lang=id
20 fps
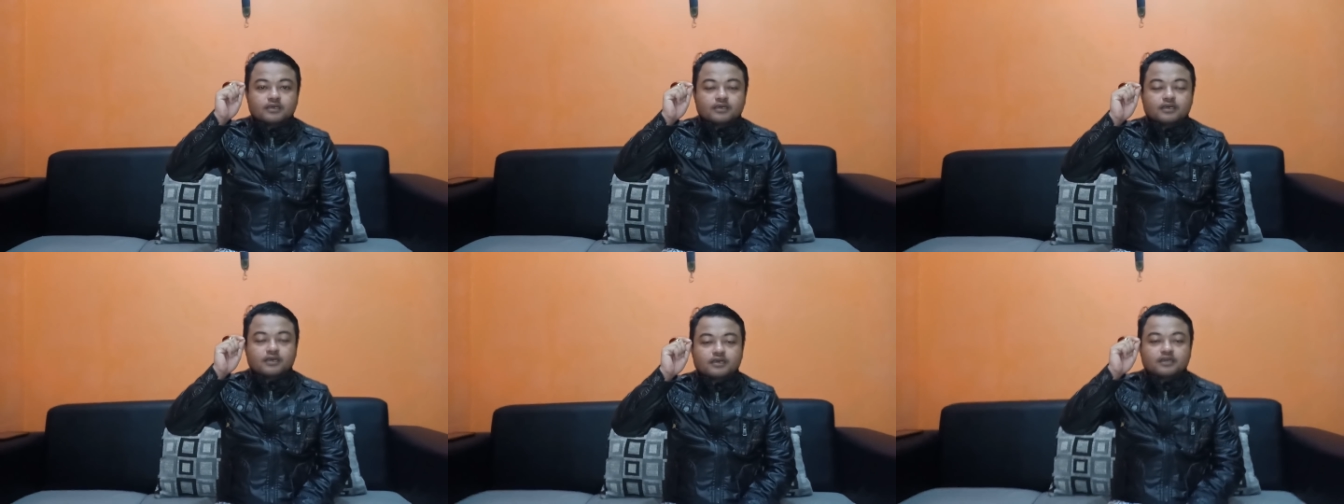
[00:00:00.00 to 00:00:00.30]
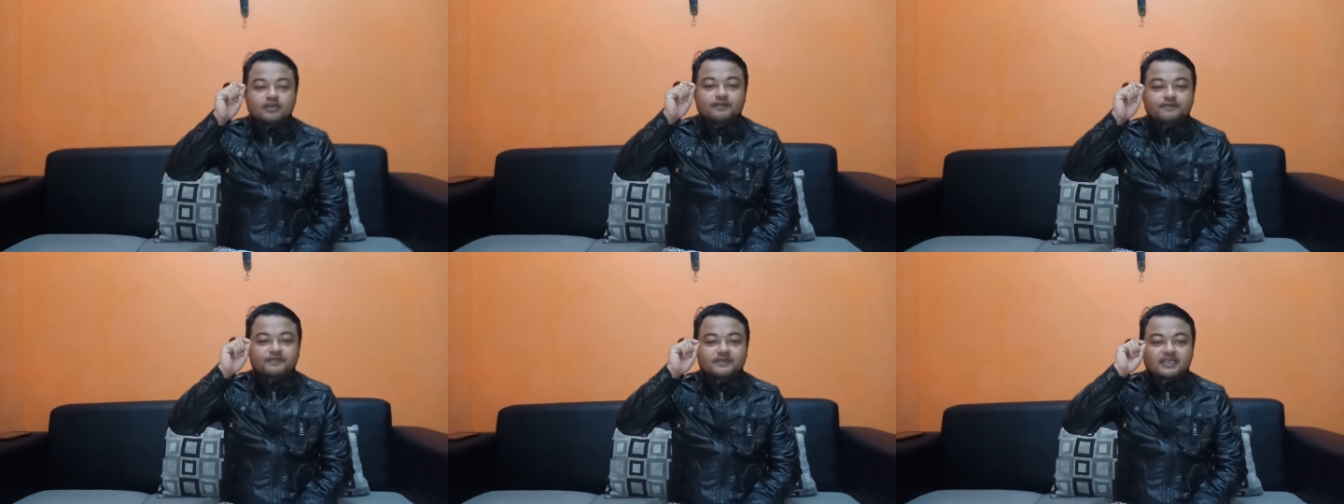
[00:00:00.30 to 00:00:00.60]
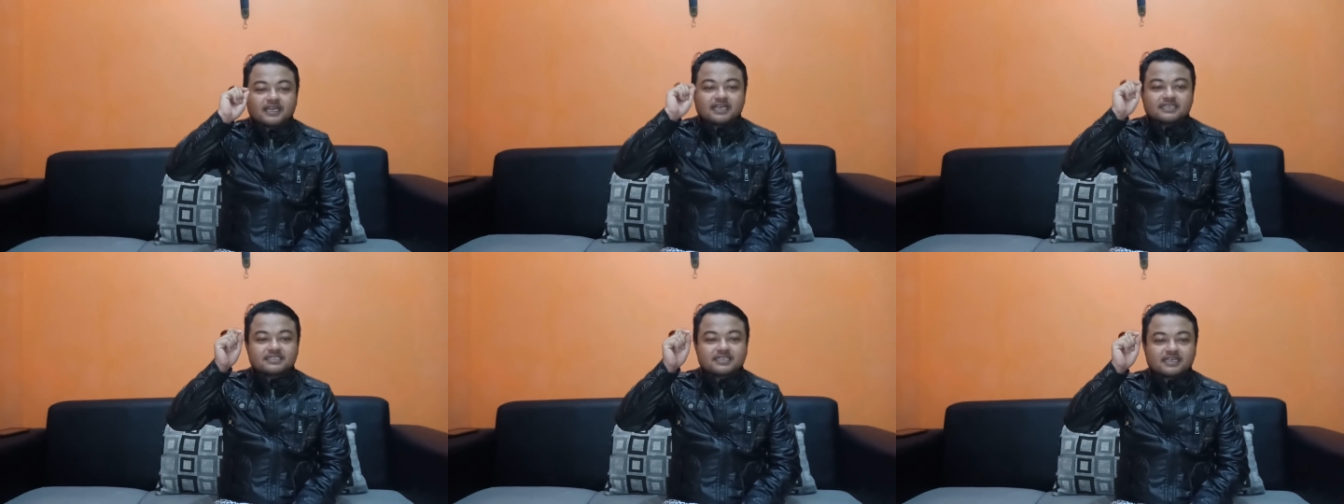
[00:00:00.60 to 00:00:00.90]
uh,
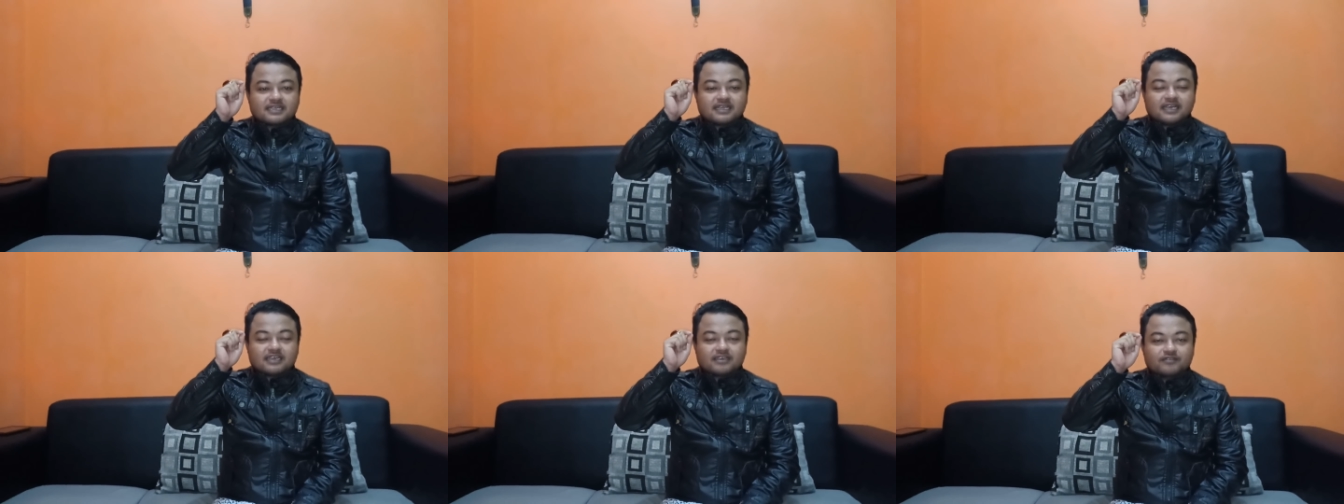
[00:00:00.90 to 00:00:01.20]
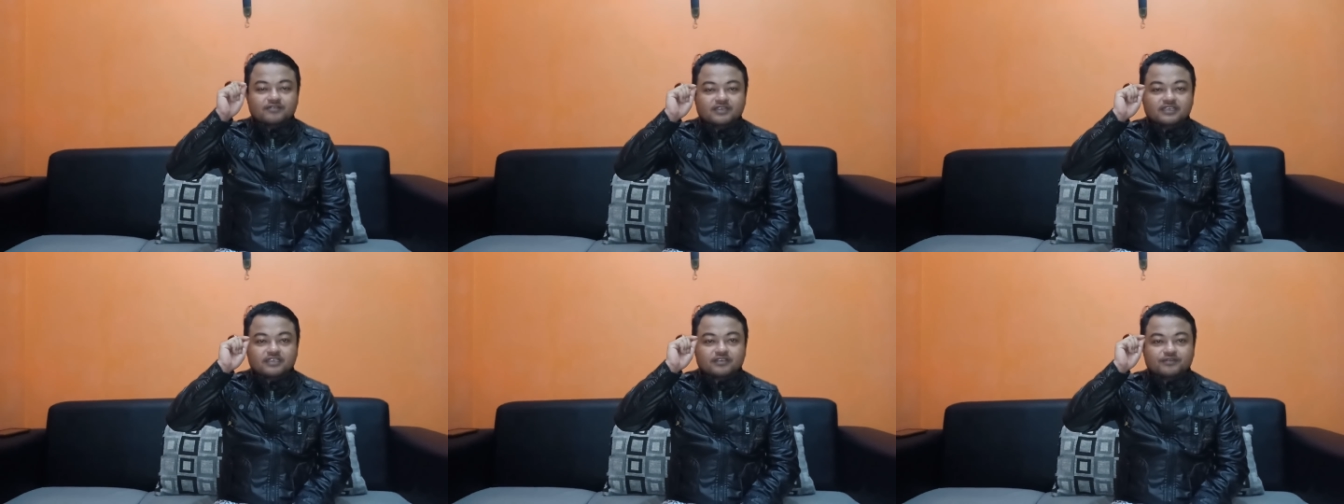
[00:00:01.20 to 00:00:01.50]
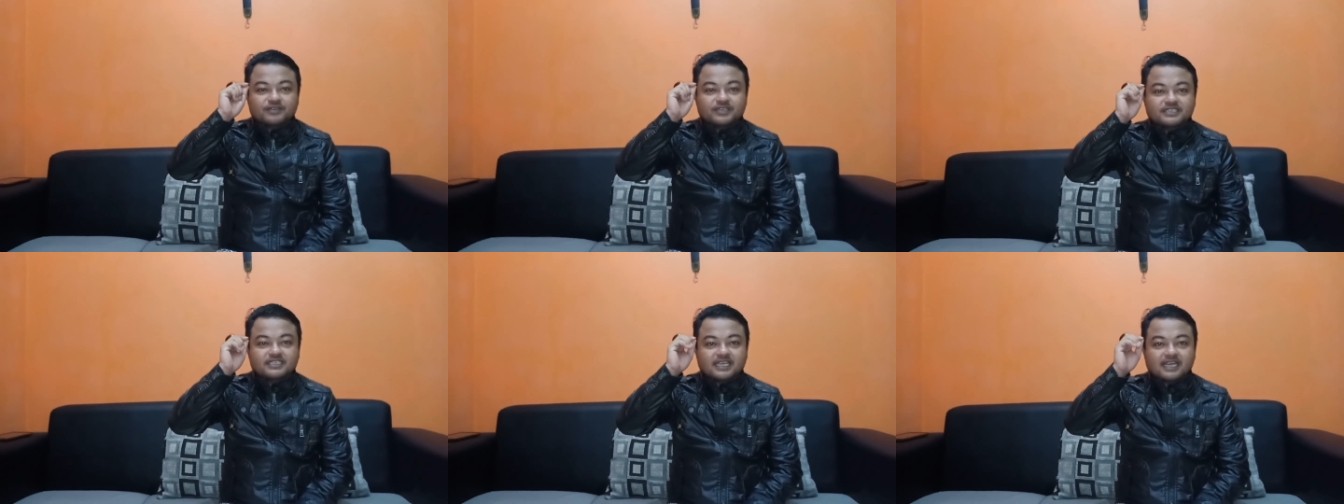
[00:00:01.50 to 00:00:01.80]
firasat atau
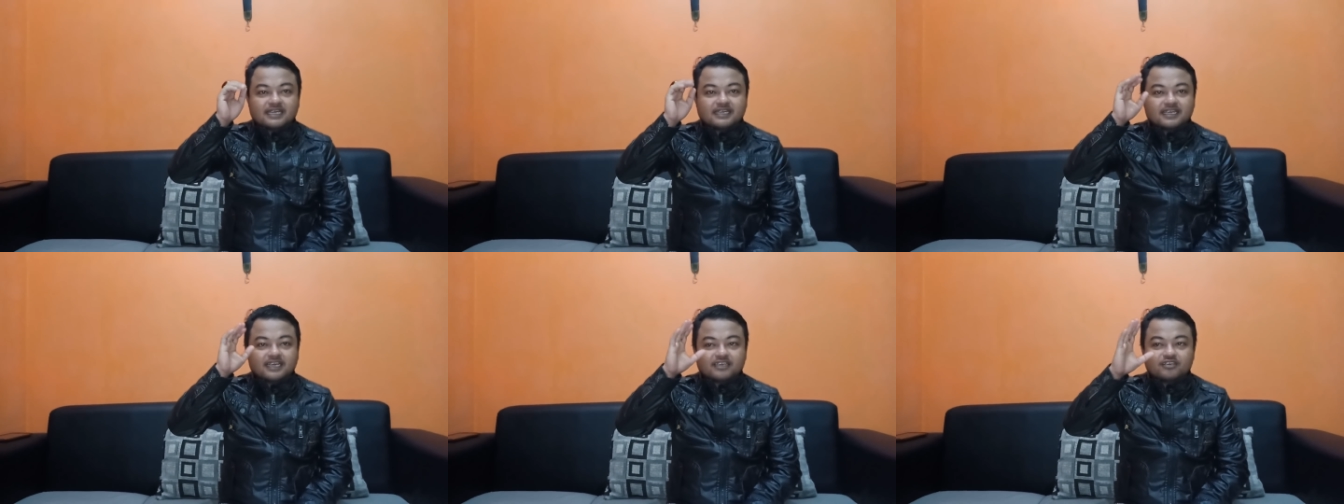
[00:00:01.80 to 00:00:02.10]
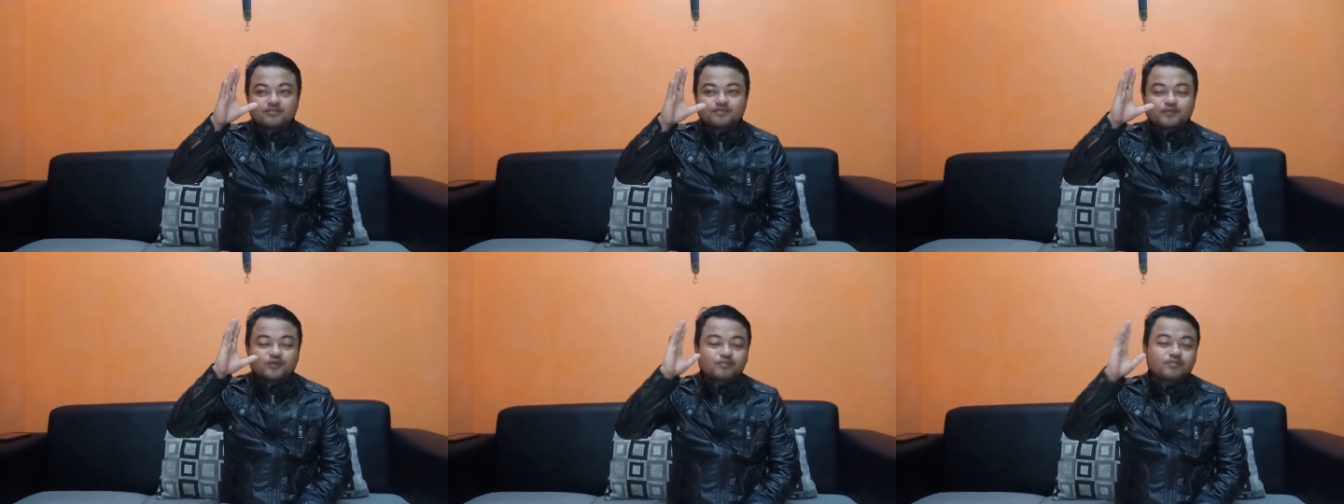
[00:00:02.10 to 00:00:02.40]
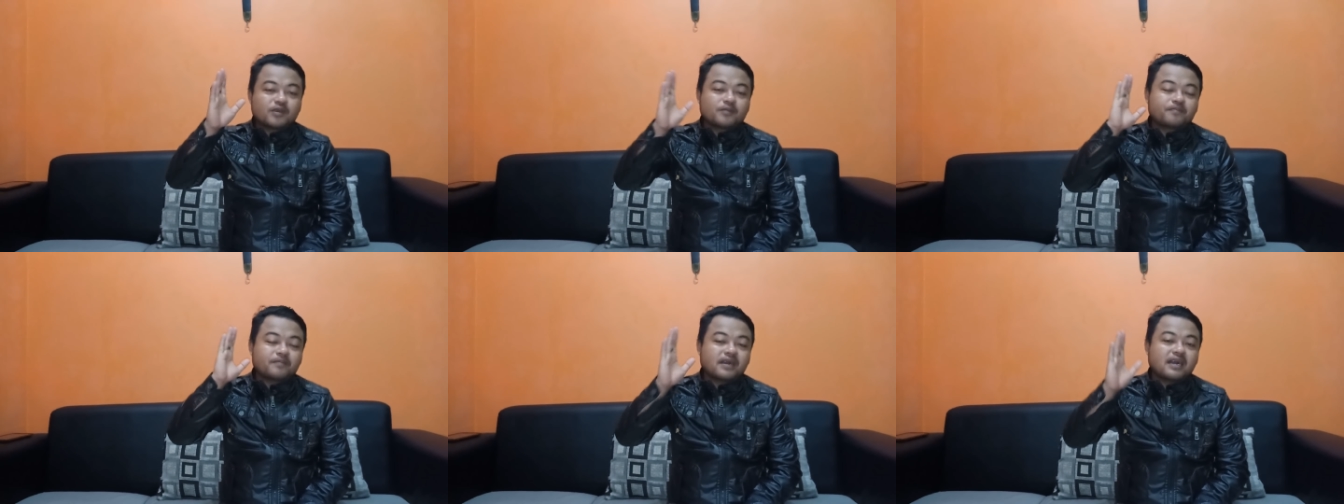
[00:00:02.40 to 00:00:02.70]
intuisi Anda itu pun
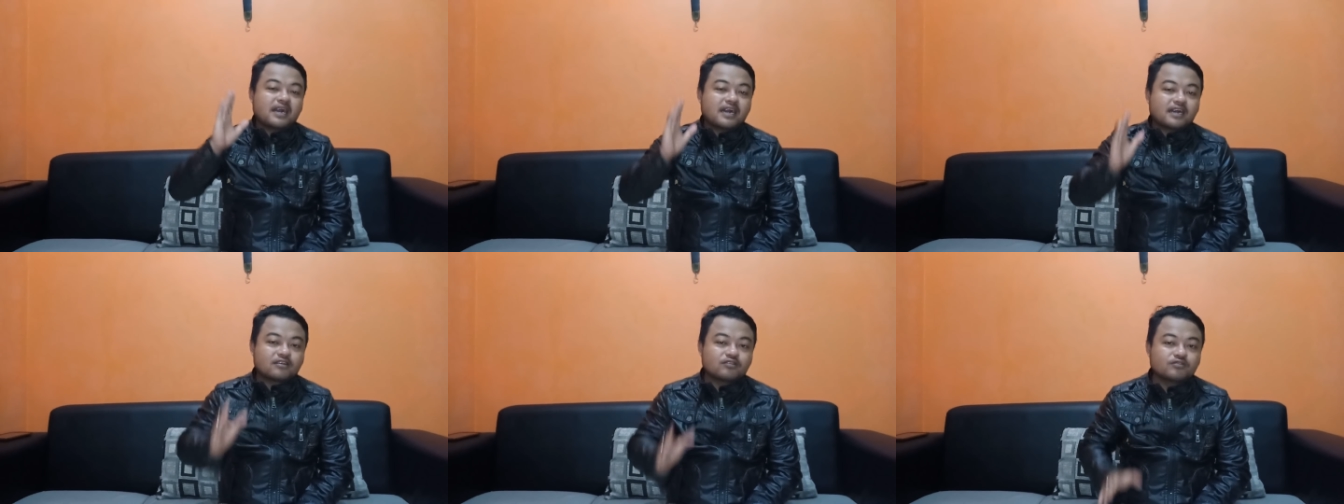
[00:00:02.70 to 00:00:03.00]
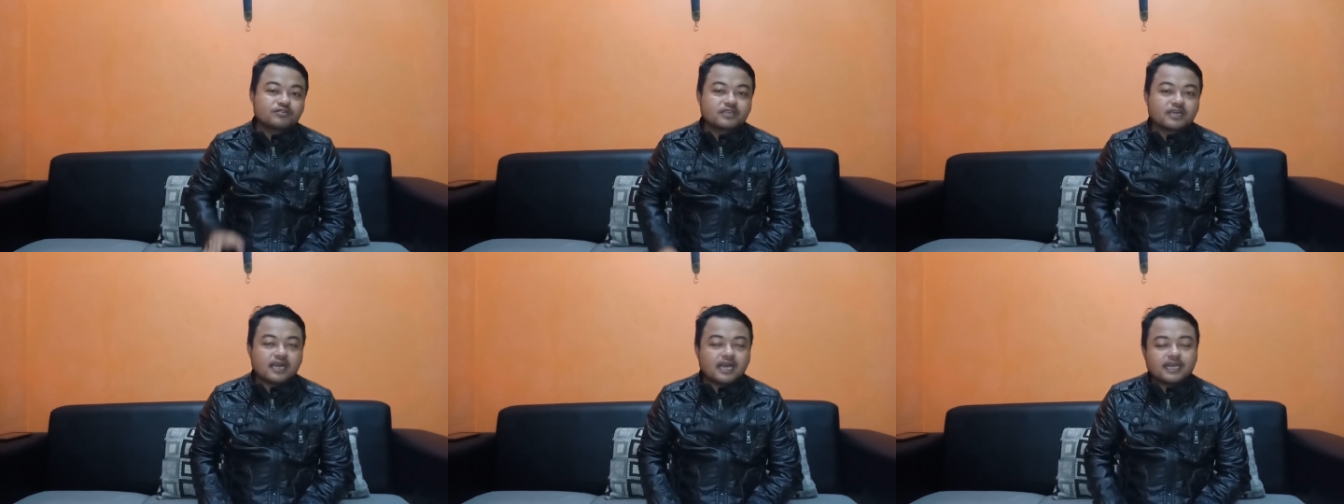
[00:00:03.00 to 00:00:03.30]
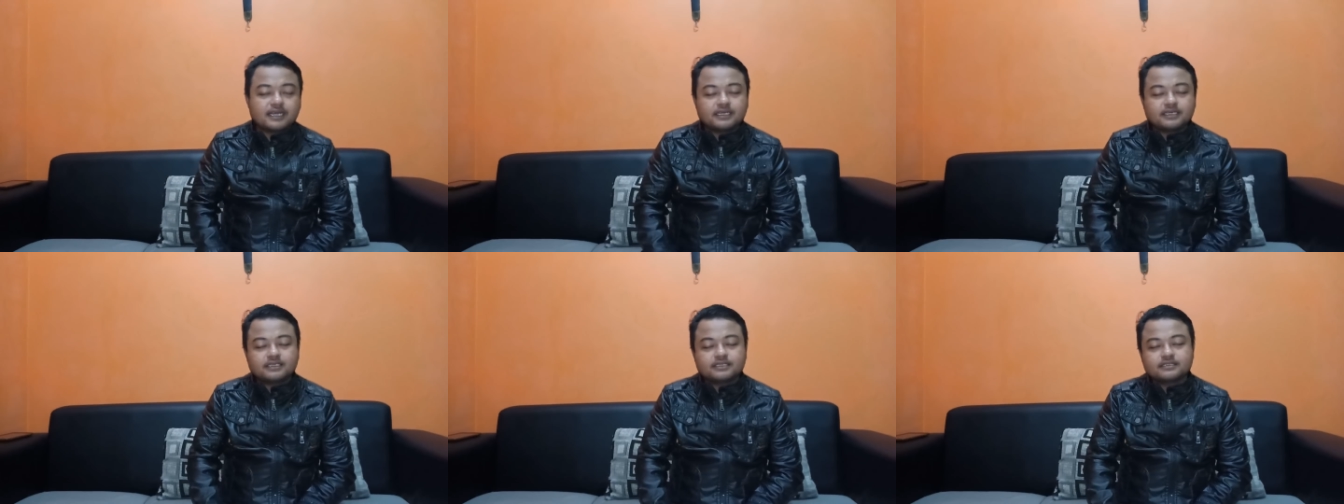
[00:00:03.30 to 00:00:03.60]
berpengaruh
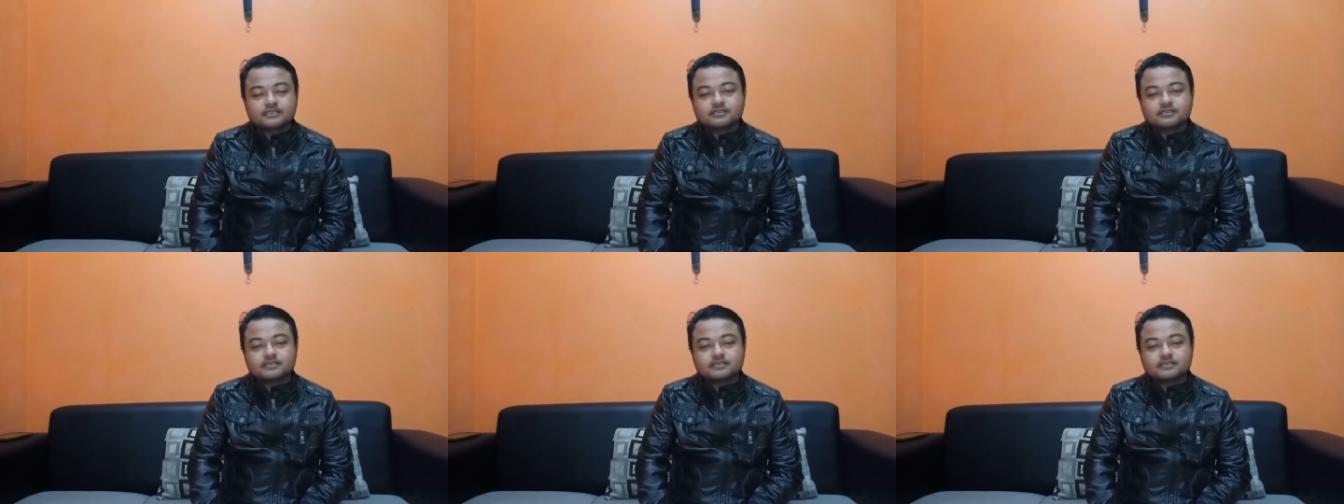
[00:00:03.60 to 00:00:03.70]
dengan